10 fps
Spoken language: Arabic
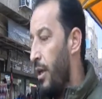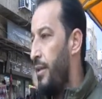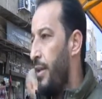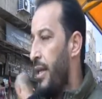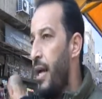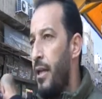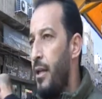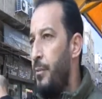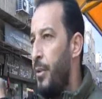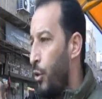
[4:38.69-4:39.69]
اذا
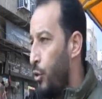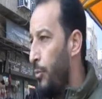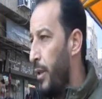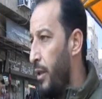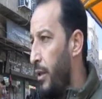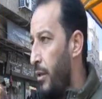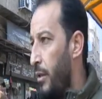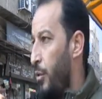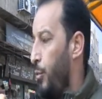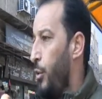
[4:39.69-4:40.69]
كان بيخدمني
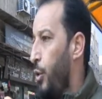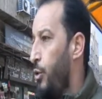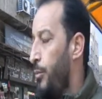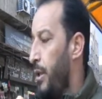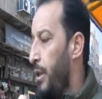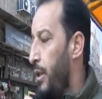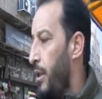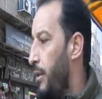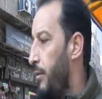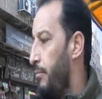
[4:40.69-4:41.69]
وبيخدمني
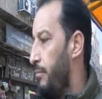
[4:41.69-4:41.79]
آه،